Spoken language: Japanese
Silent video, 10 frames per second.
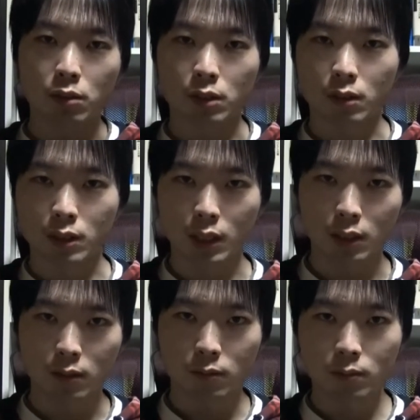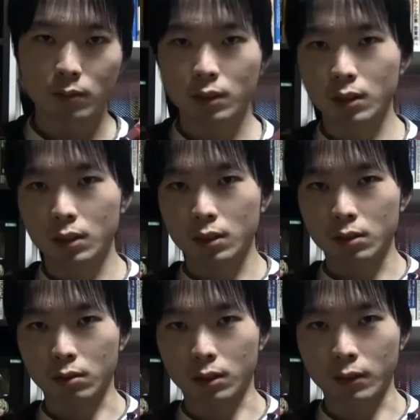を押してください
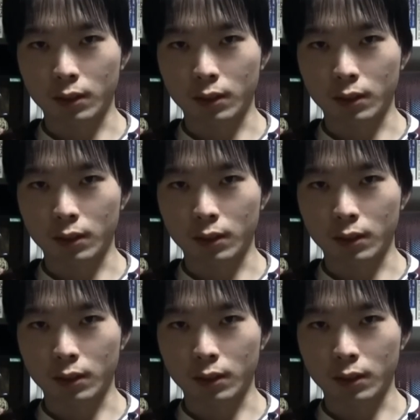それで